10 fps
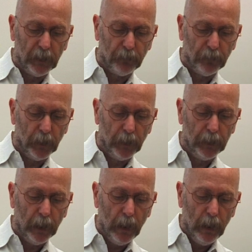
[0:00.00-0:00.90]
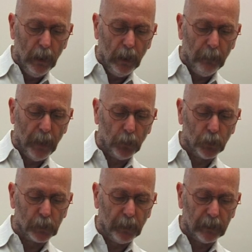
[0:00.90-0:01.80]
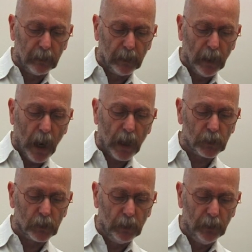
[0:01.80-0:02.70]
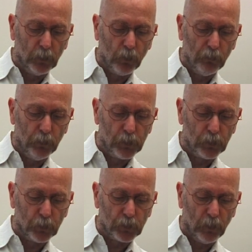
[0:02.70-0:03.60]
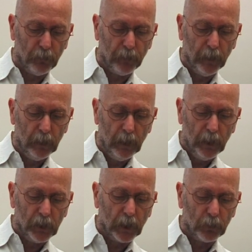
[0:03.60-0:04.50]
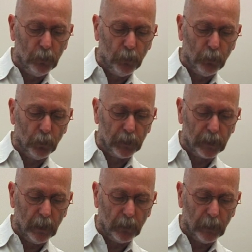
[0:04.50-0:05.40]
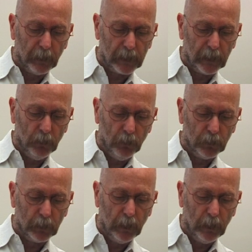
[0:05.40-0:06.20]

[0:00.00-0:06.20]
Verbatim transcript: de feuilles, la malheureuse bête était harcelée de convulsions sans fin, chacune plus brutale que la précédente.